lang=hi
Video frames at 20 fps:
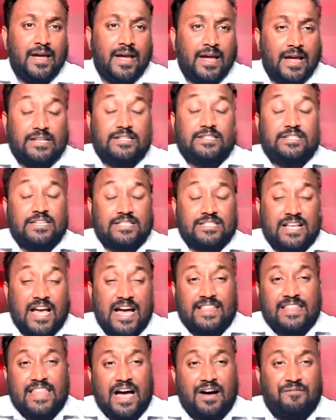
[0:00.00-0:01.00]
जिसका
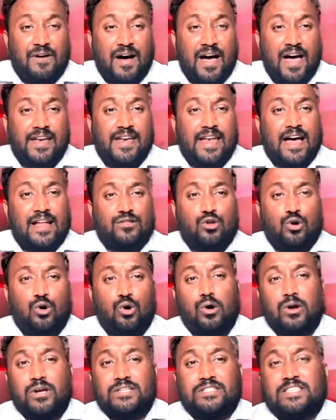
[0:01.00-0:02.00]
दावा ना तो
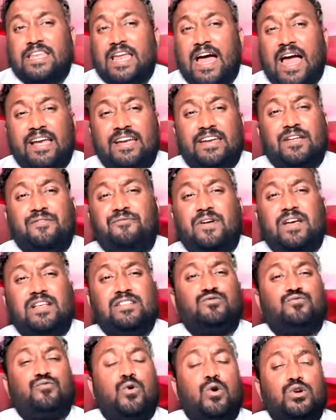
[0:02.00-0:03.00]
इसराइल
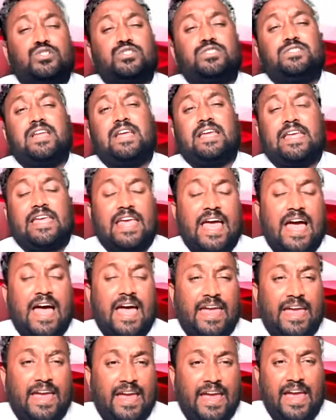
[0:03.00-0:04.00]
डिफेंस फोर्स ने किया
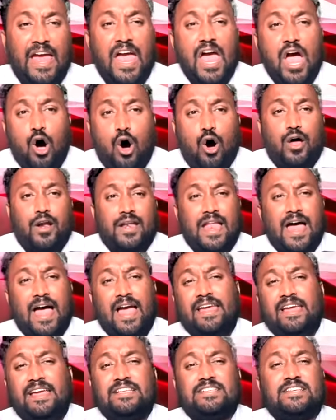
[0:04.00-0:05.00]
है और ना
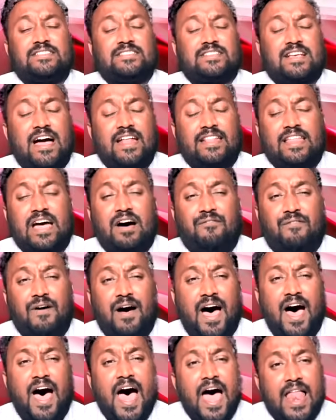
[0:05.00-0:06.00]
ही जिसका दावा
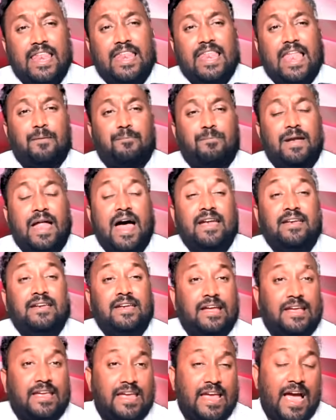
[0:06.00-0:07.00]
लेबनान
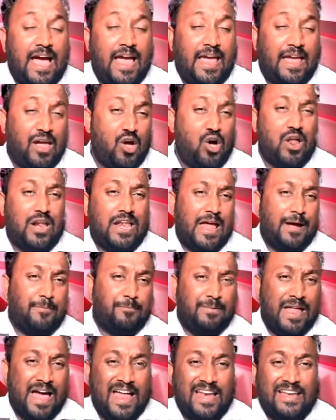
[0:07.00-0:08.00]
ने किया है और
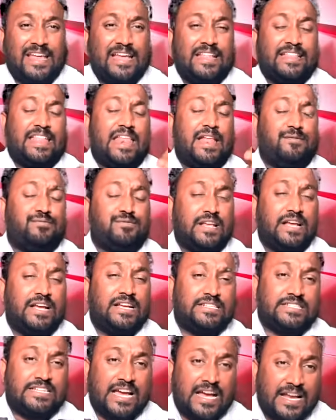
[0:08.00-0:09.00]
लेबनान की तरफ से
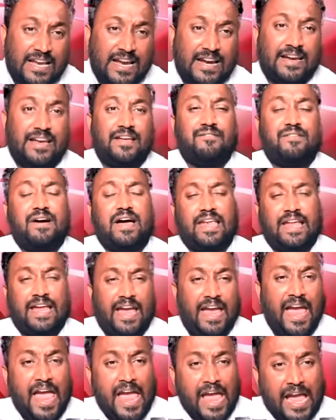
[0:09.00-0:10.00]
जंग लड़ने वाले
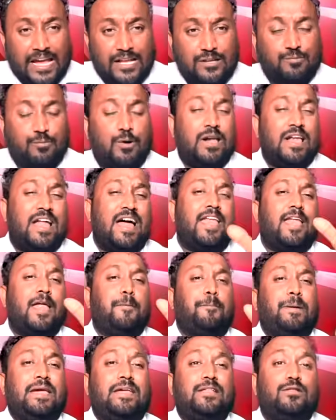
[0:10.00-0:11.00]
हिजबुल्ला ने
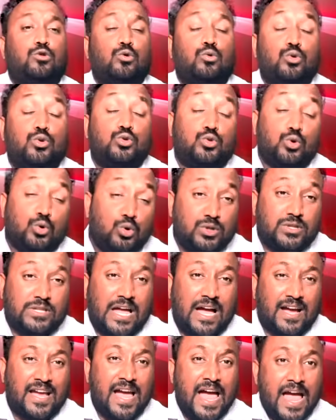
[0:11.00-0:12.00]
भी दूर दूर
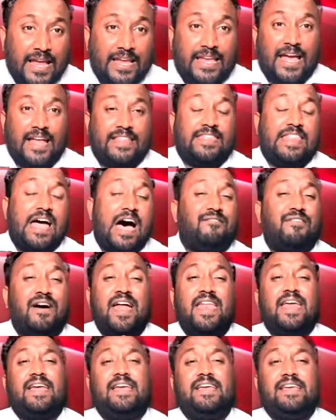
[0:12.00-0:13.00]
तक ये दावा
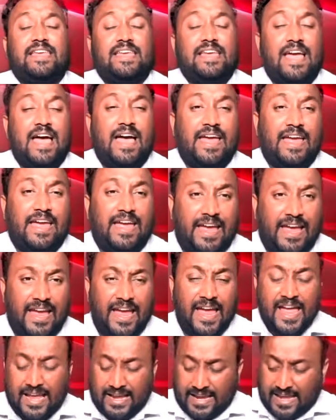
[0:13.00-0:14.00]
नहीं किया है
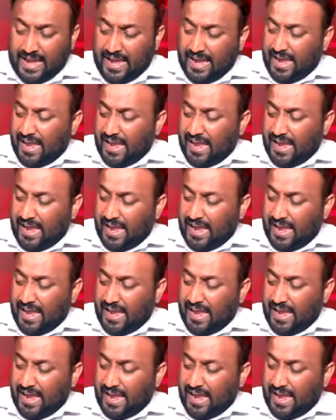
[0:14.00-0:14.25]
कि